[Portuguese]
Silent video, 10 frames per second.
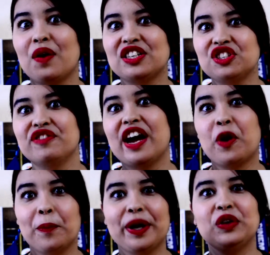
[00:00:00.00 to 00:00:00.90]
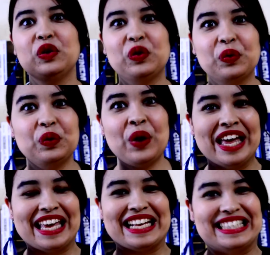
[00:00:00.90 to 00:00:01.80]
a gente vai acompanhando tudo
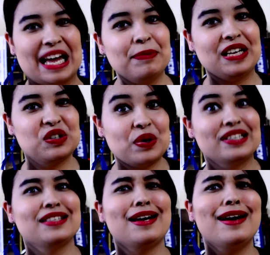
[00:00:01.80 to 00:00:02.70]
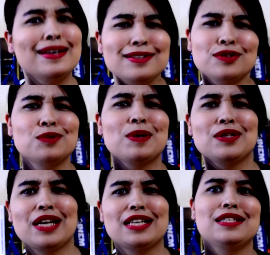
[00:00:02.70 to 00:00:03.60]
e sabe das coisas antes dos
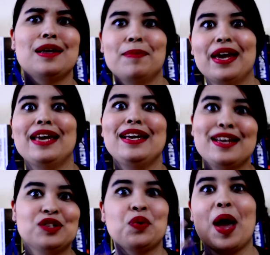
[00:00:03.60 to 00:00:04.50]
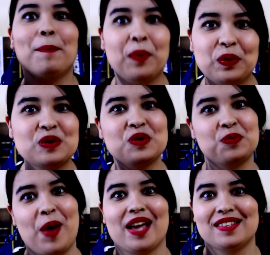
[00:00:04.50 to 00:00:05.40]
personagens saber, e isso é puro
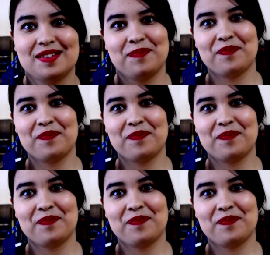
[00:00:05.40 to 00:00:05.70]
suspense.